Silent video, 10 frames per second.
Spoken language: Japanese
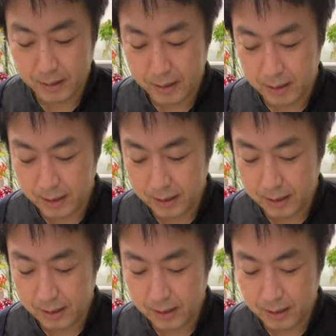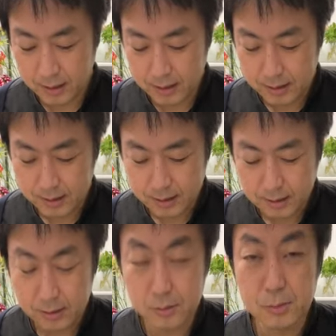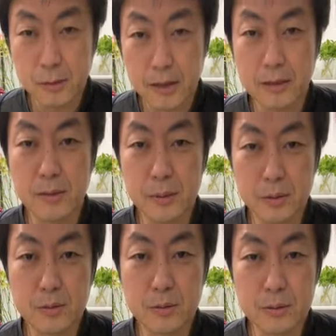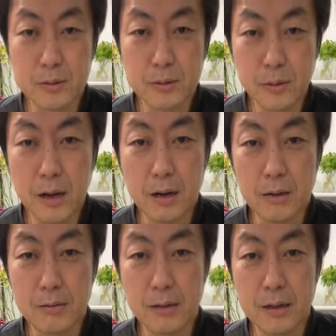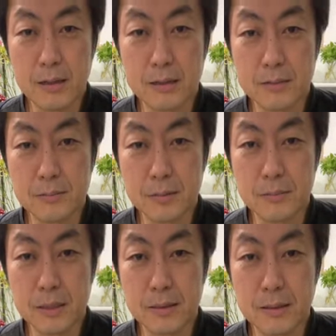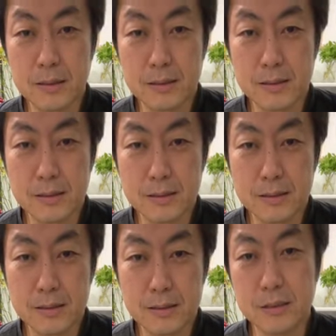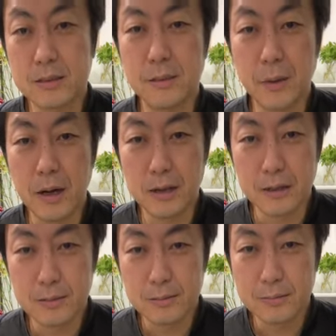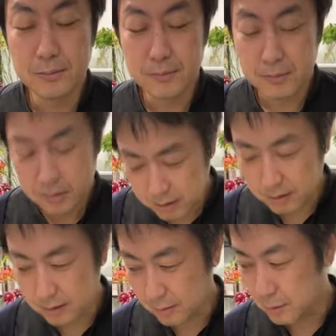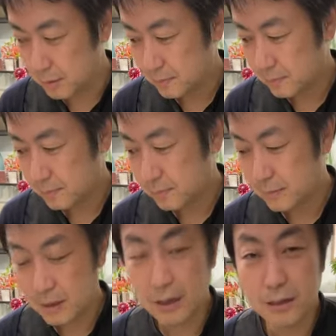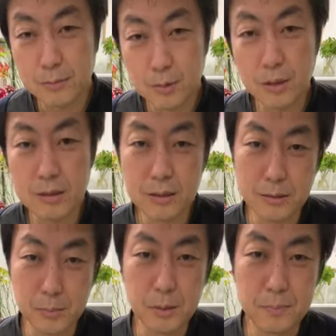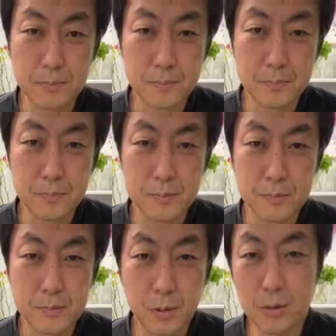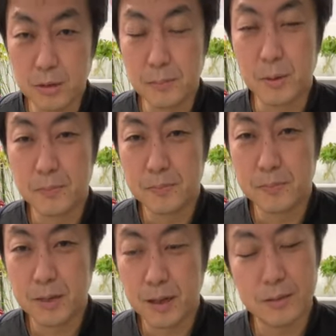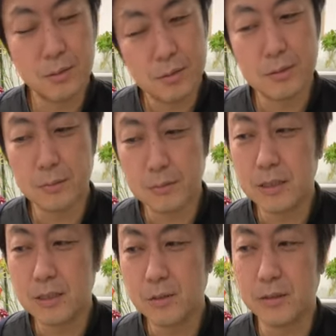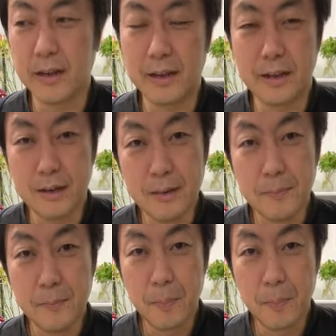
えー、自分もやってみるというのがオンラインレッスンプルミークラスですいつでも入れるいつでも誰どなたでもどこでも、はい、どこでもまあ日本だけかな